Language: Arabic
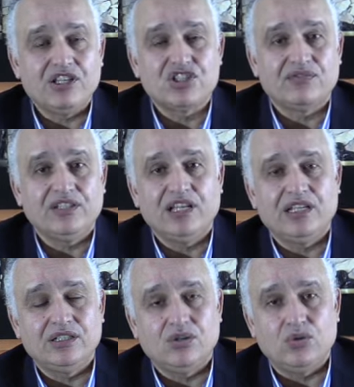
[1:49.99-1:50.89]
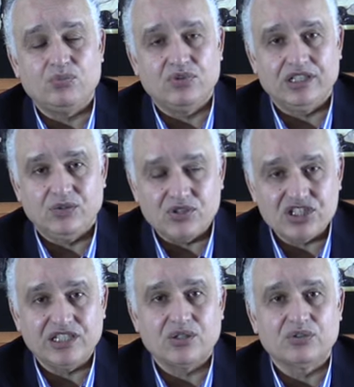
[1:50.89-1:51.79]
شاف على انه
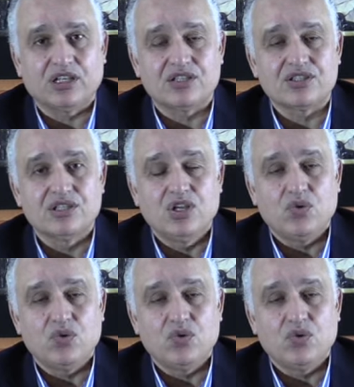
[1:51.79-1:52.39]
الوزن ديالو نقص